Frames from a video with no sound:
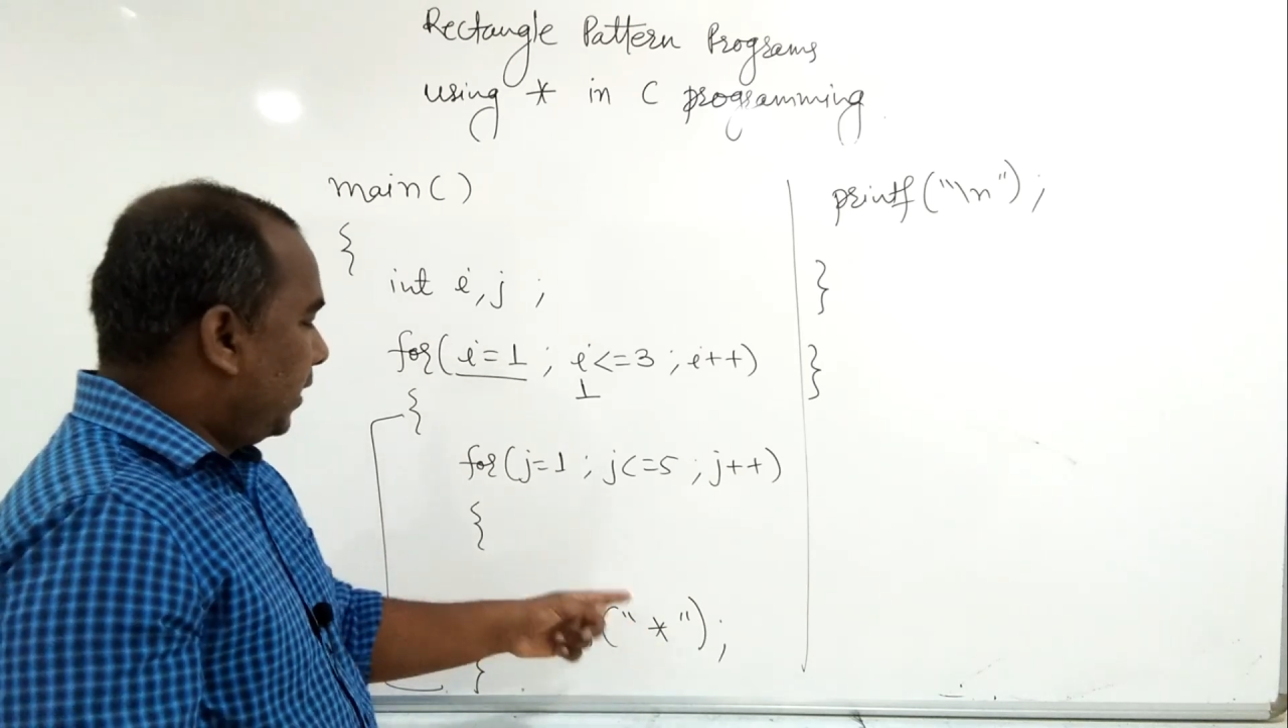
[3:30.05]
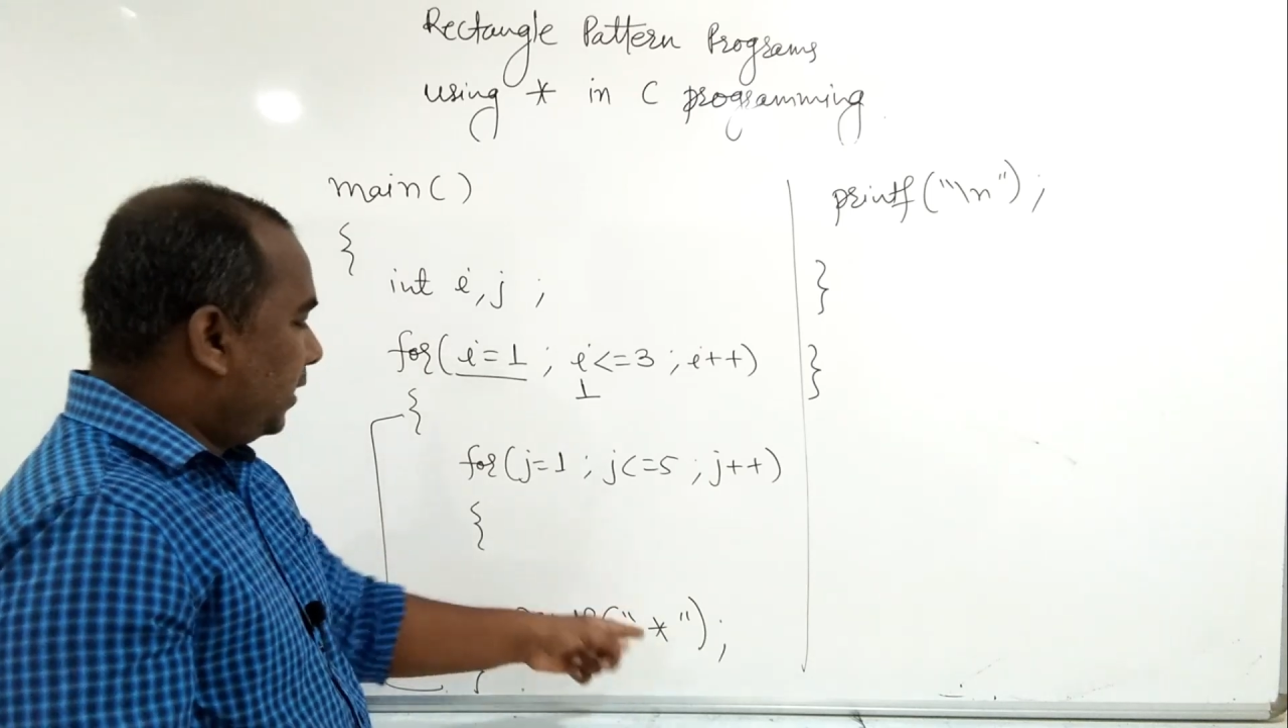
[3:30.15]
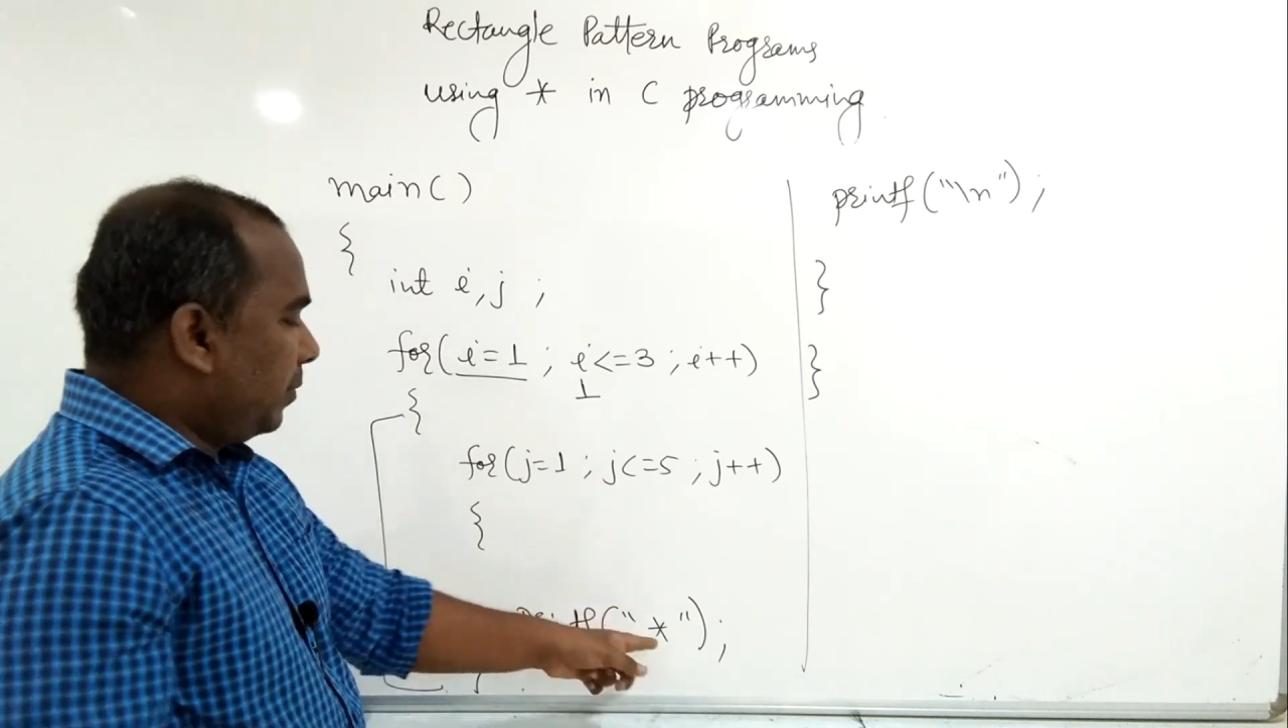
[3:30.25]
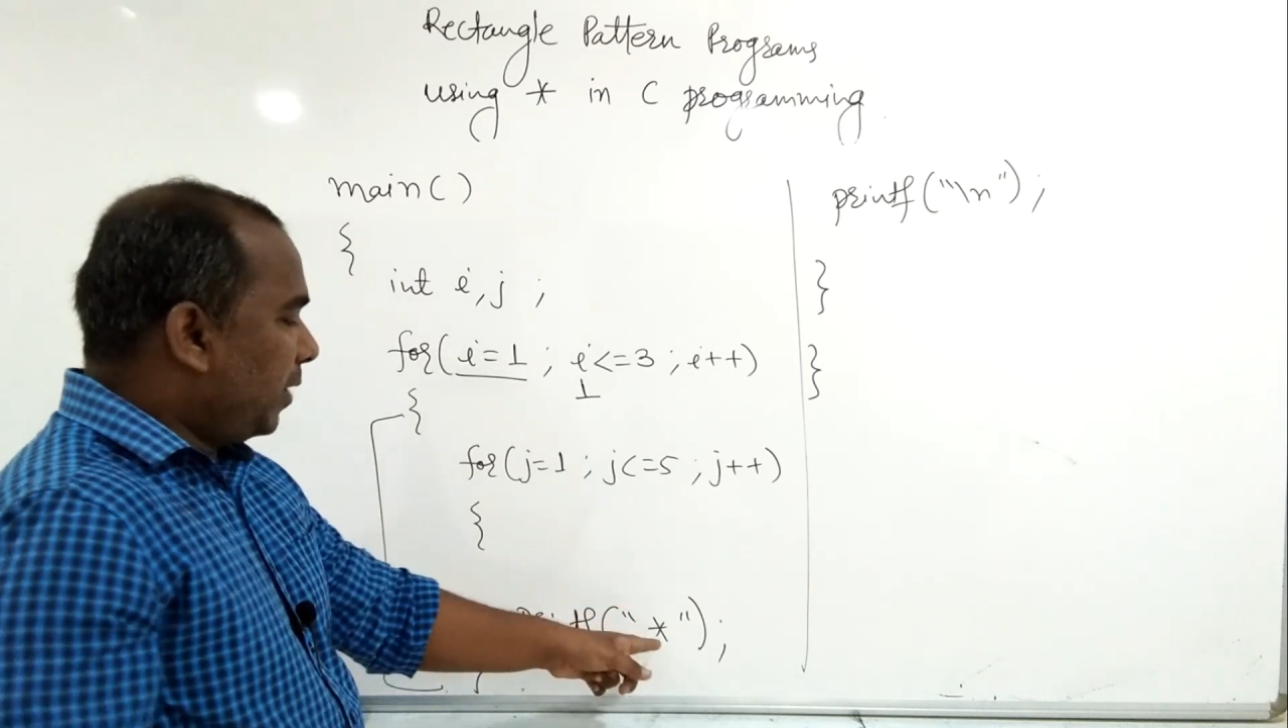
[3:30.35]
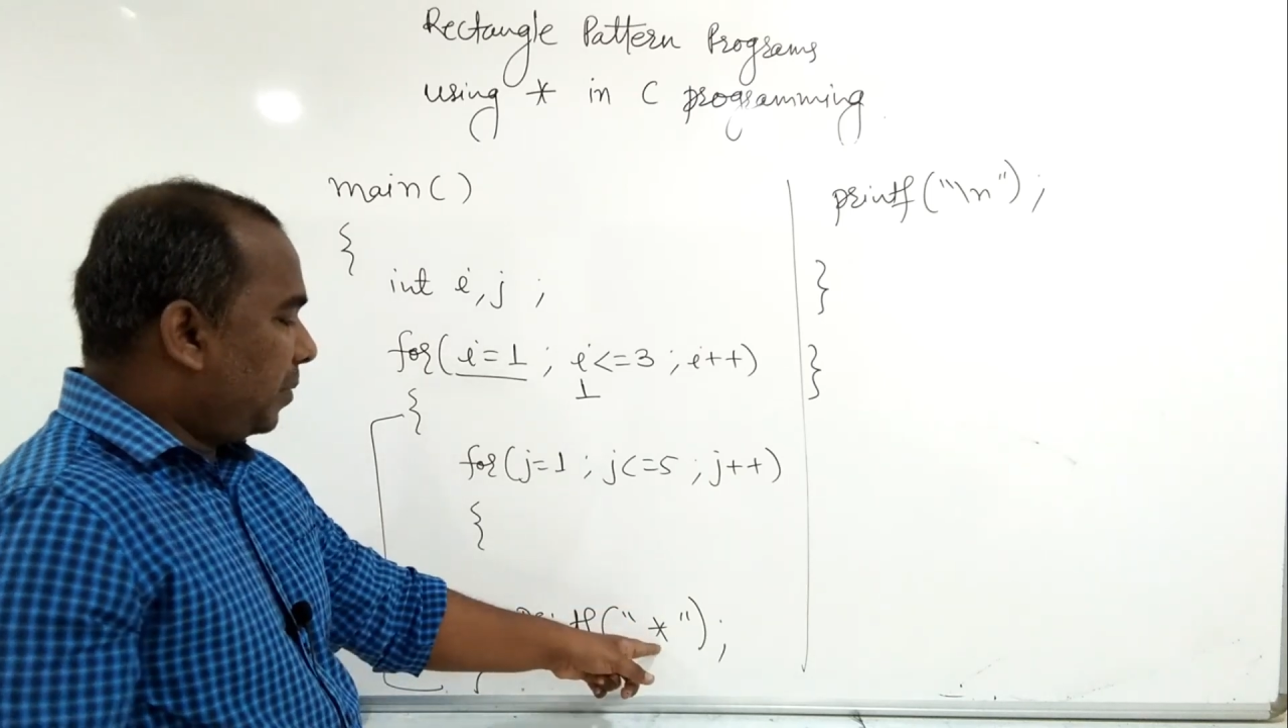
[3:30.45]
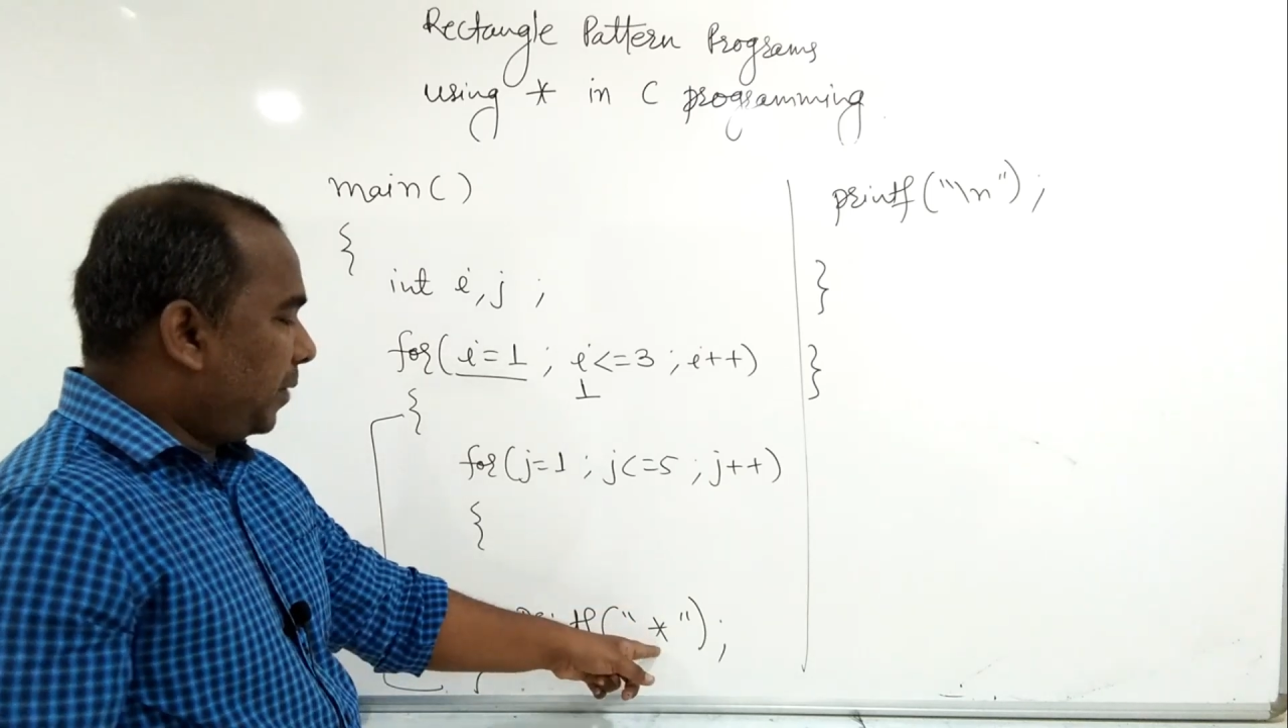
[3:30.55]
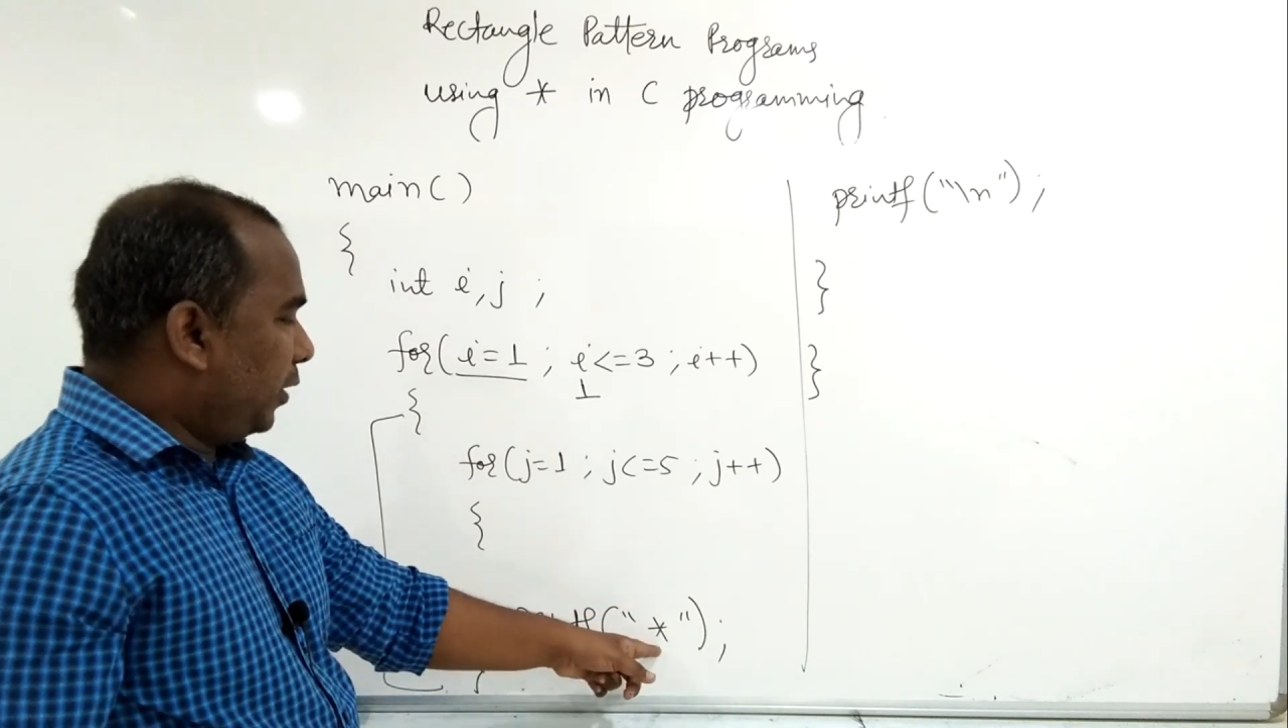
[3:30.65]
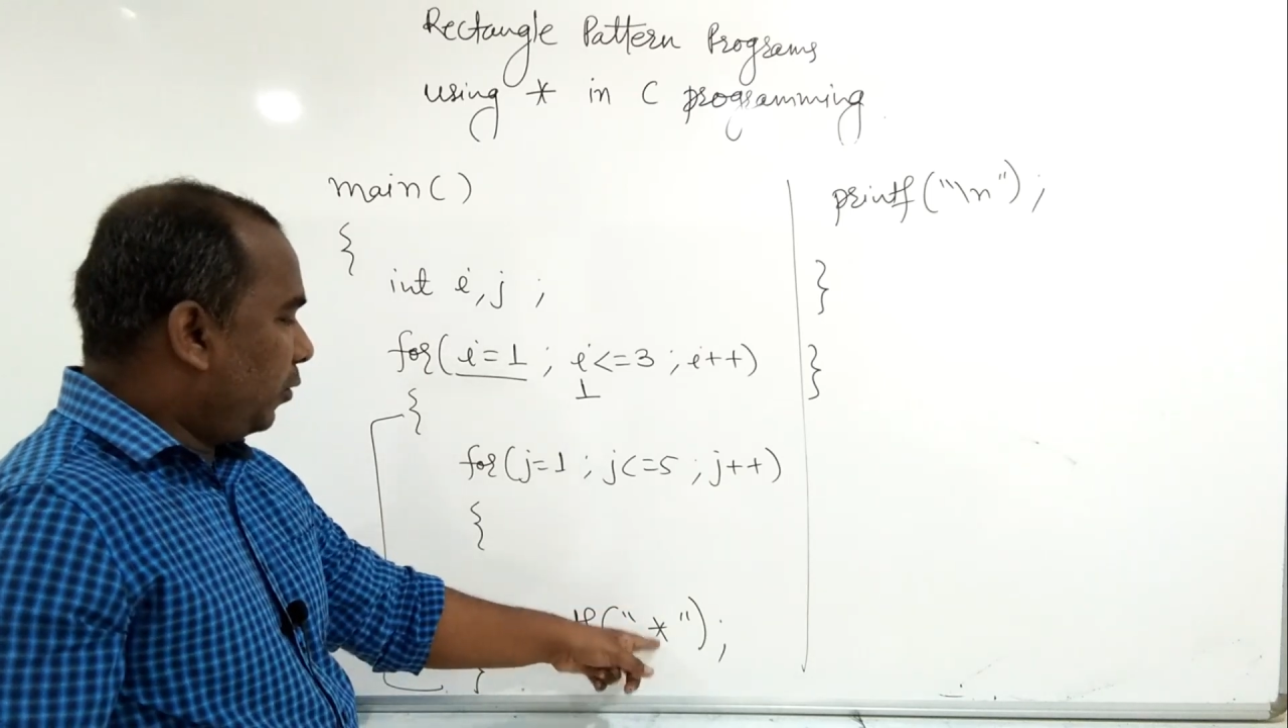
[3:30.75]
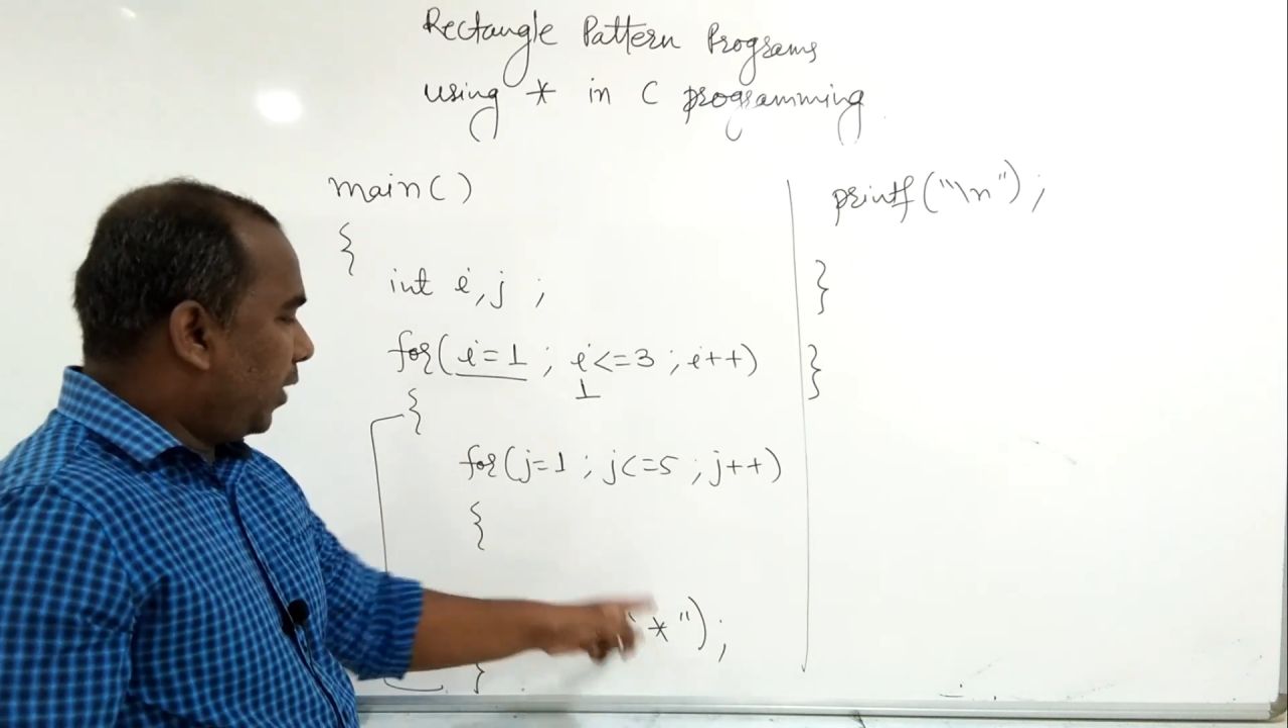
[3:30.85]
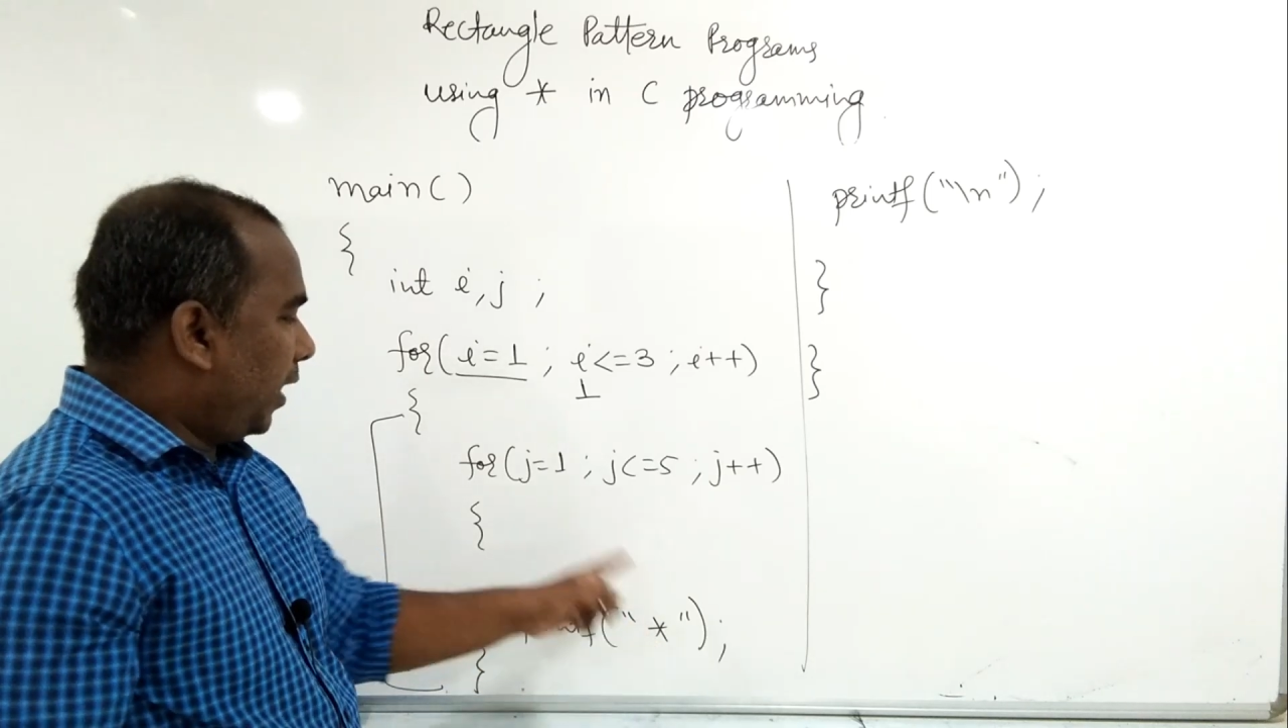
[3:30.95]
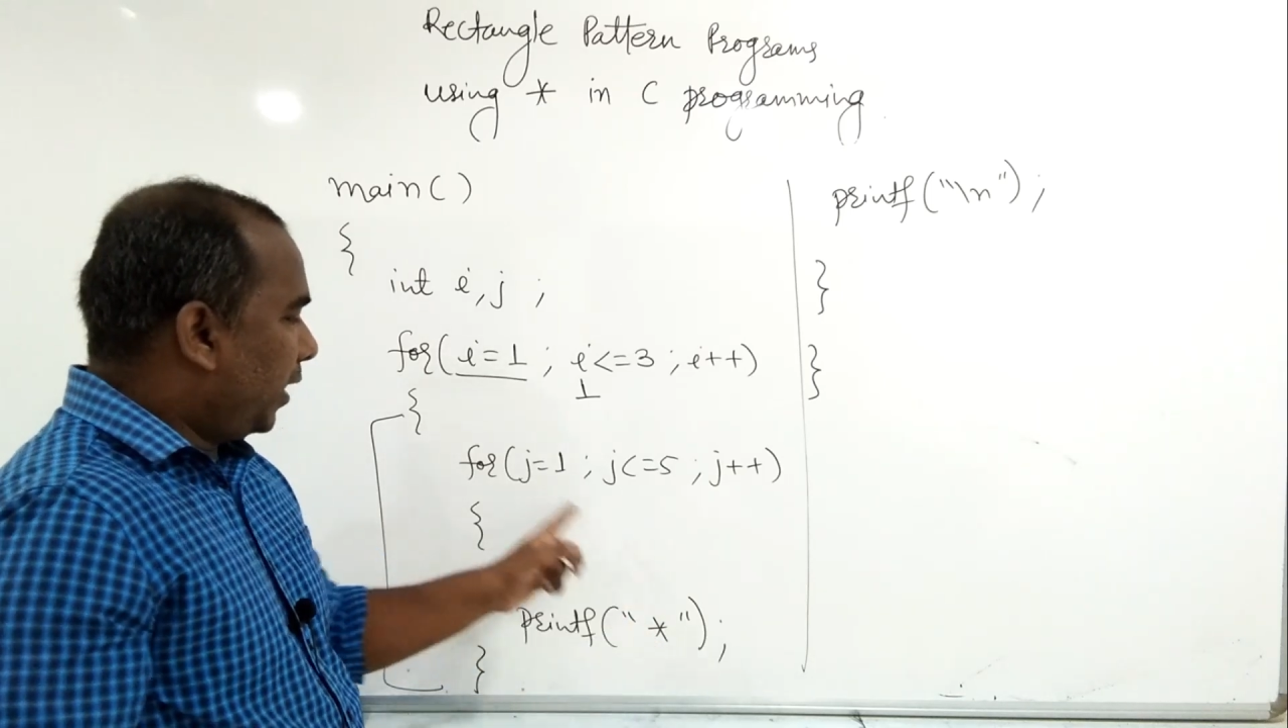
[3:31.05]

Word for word: कितनी बार प्रिंट होगा